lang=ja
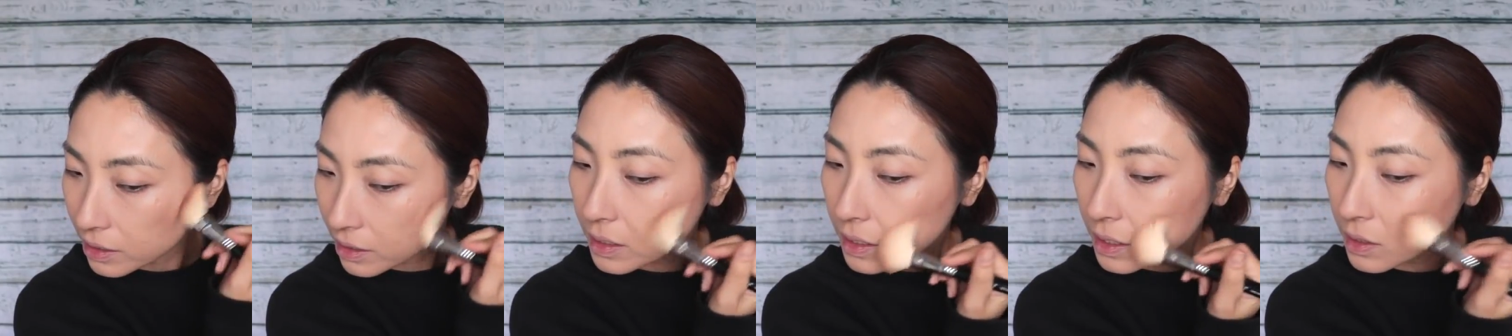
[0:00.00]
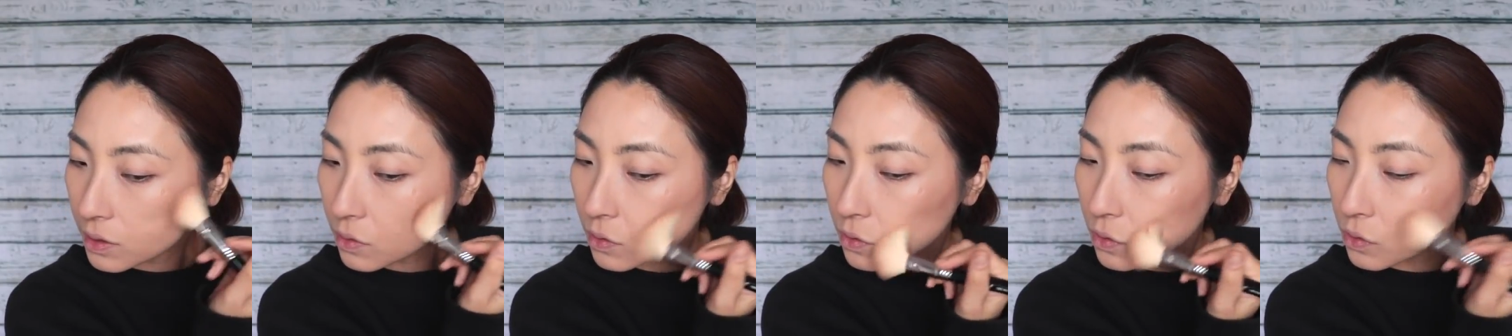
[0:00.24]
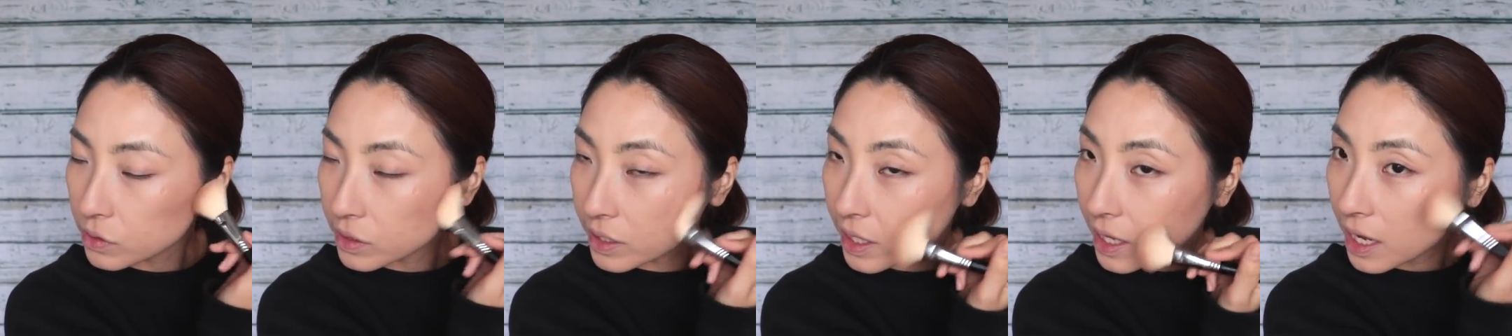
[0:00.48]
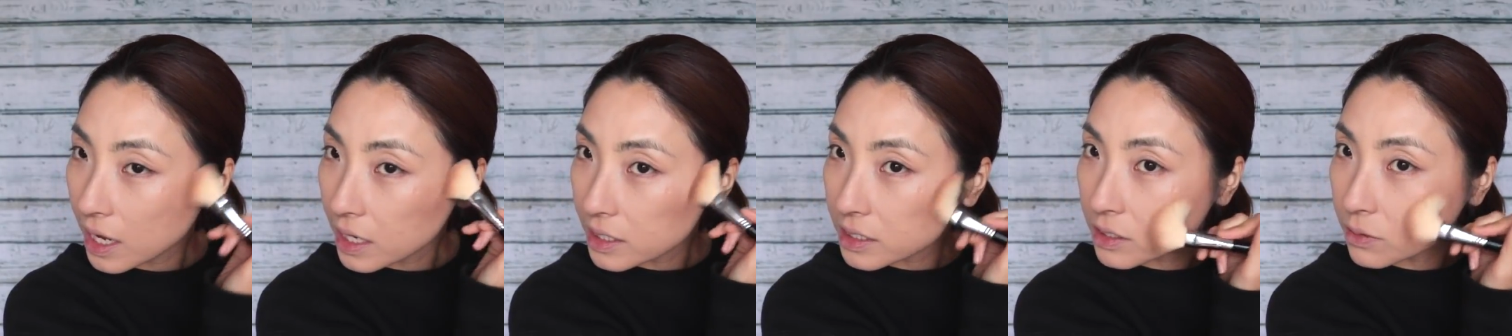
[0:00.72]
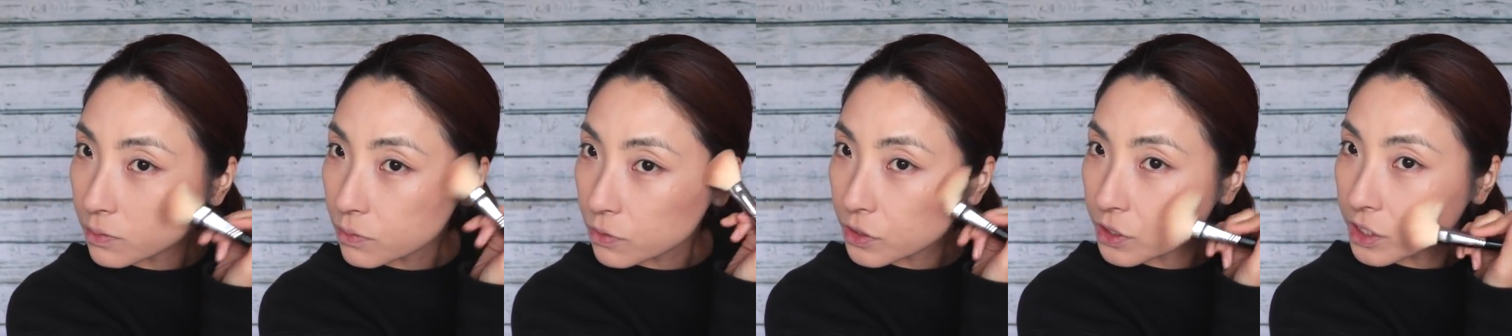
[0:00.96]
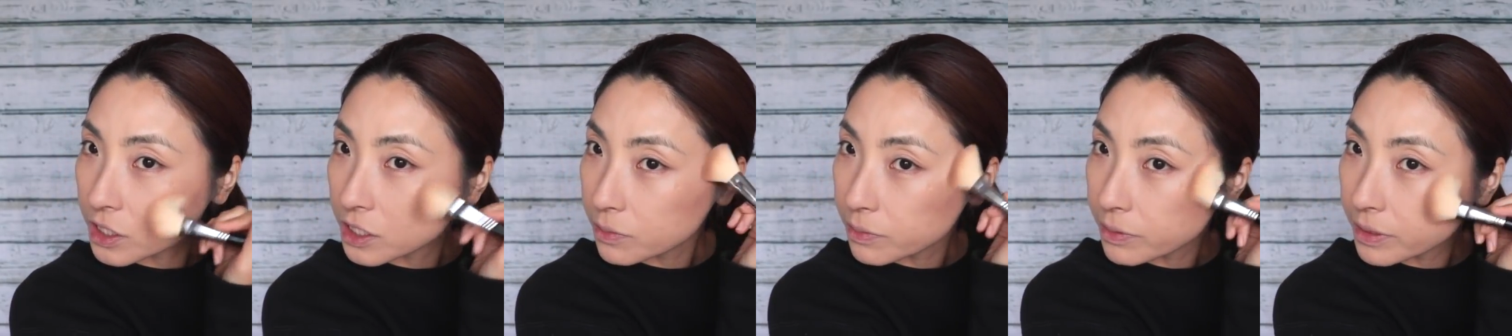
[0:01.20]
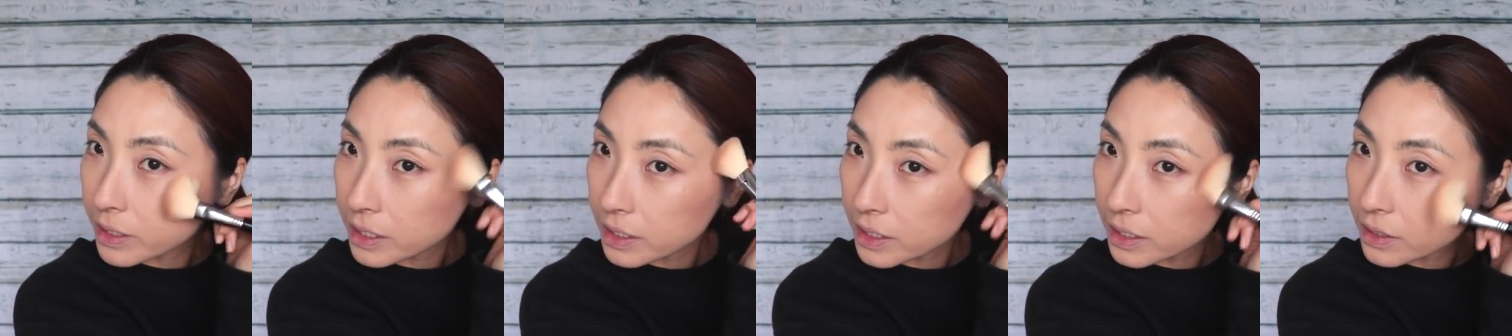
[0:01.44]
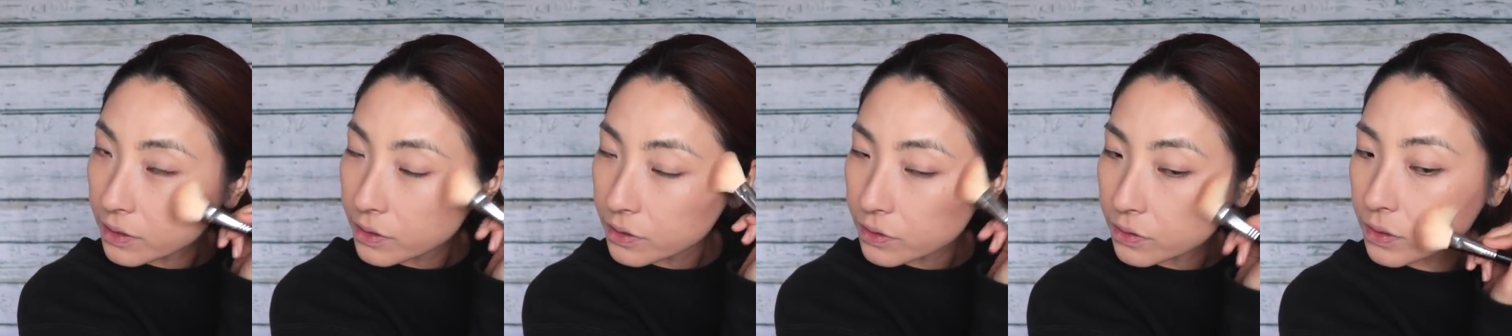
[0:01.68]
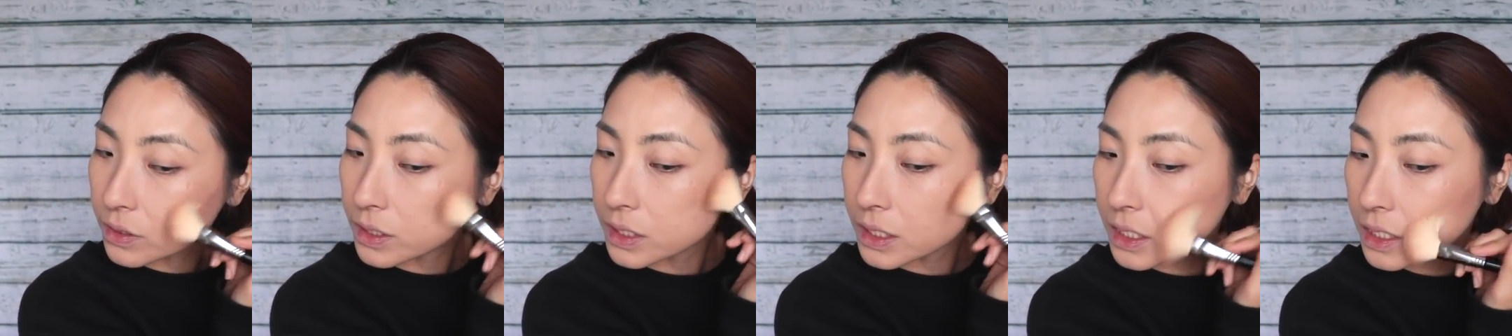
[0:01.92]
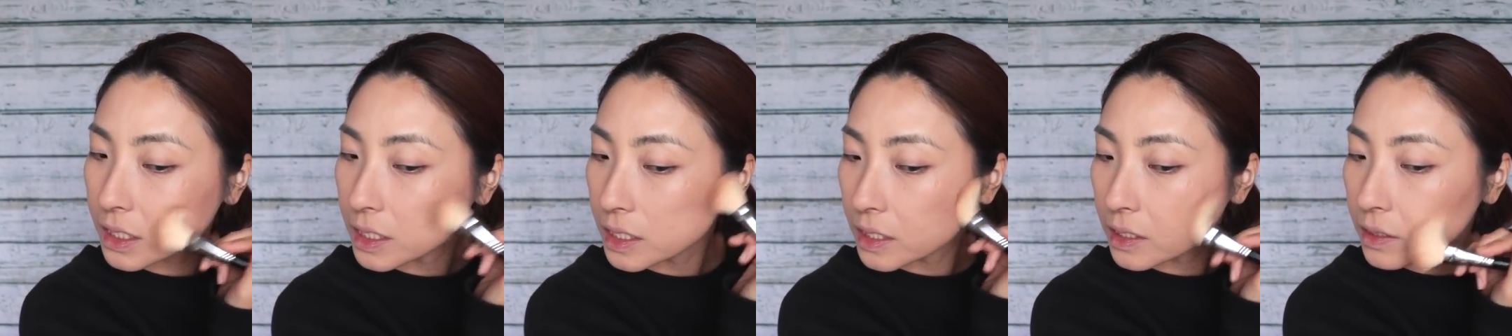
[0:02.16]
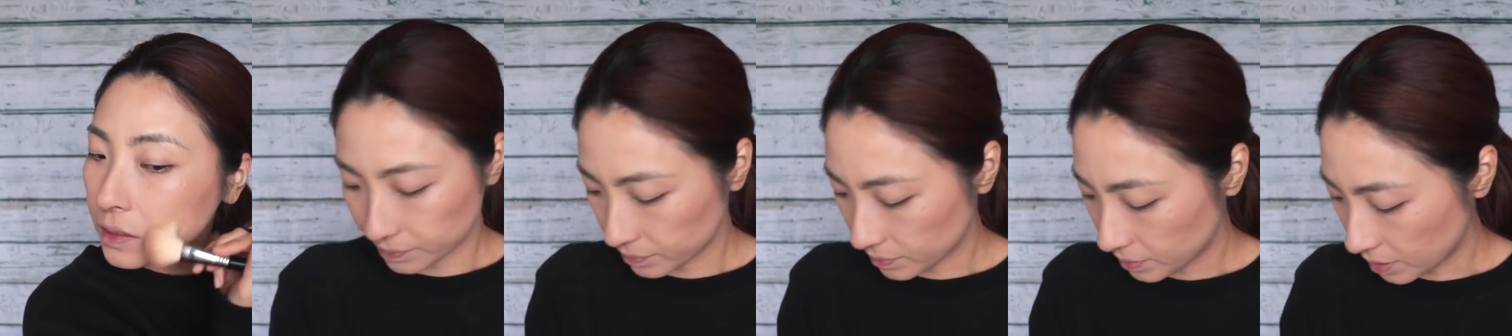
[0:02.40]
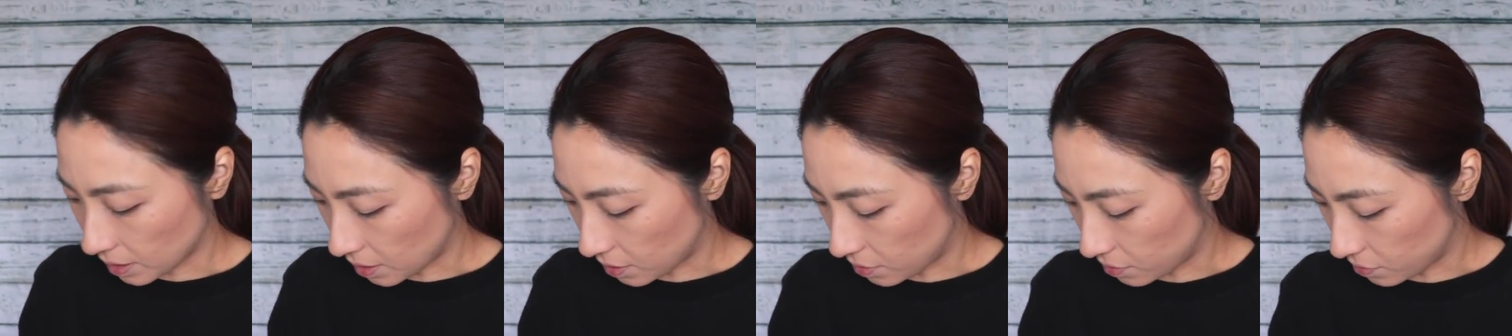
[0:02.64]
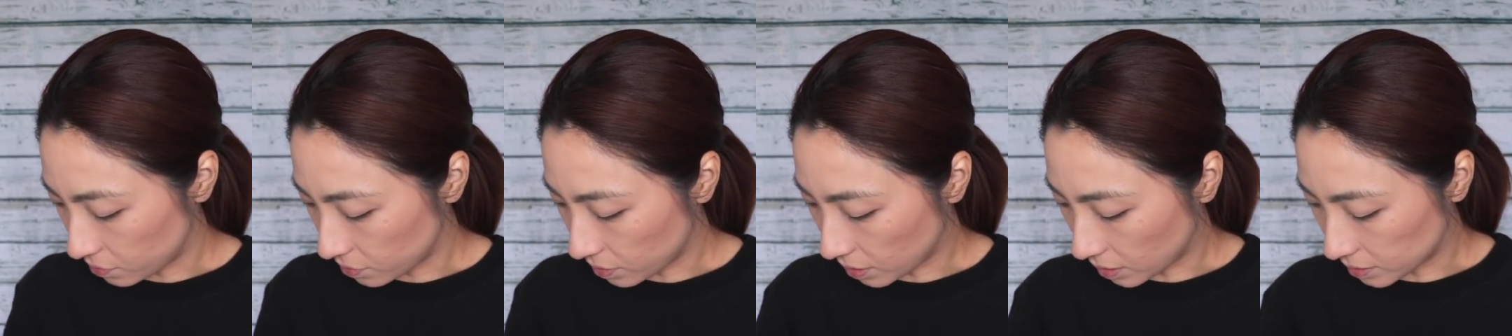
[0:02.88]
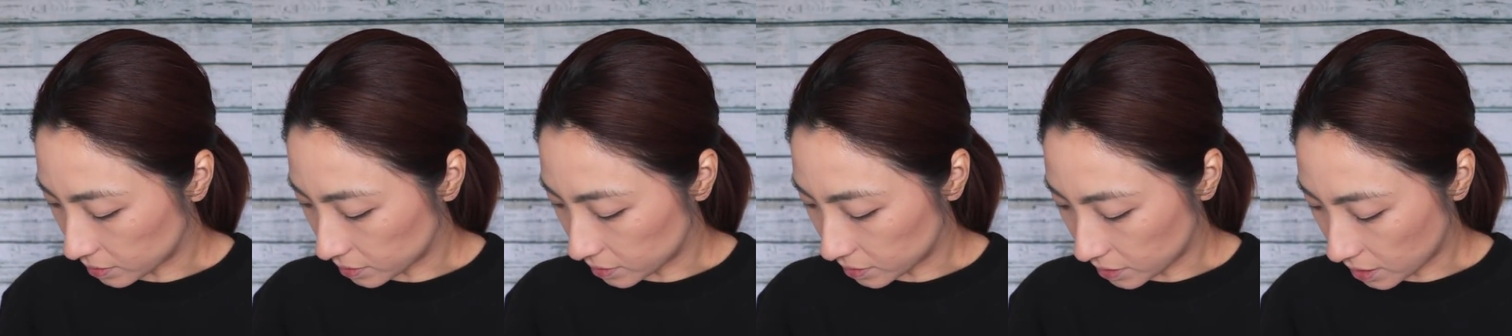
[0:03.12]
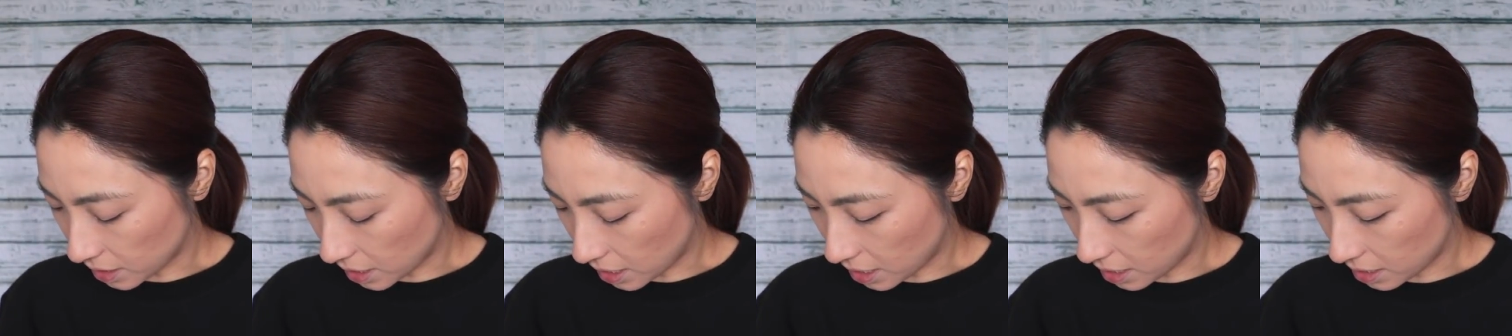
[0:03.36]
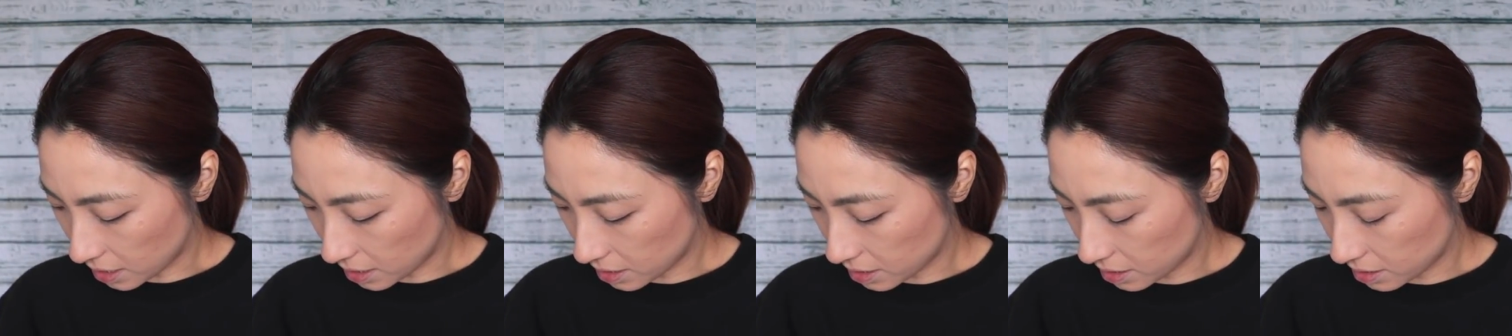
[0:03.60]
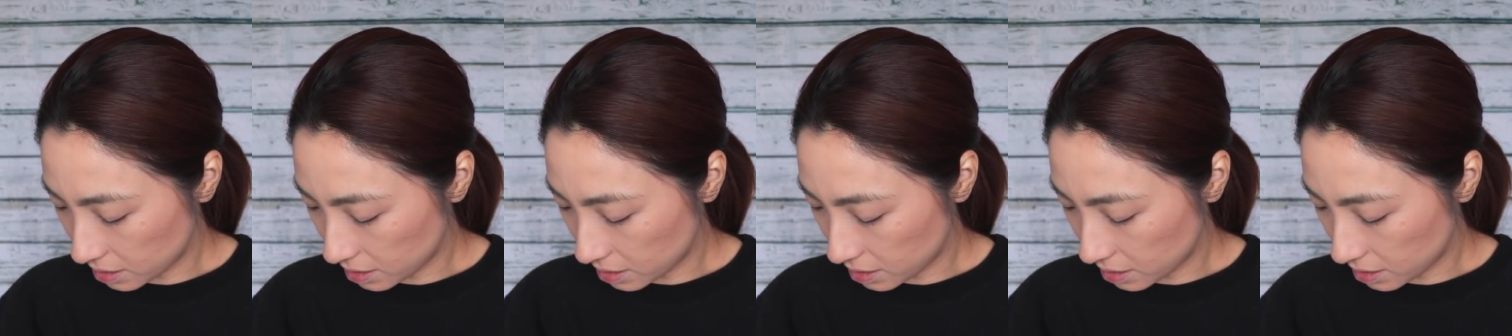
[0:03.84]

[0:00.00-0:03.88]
でこう手足もしびれてくるしっていう感じで、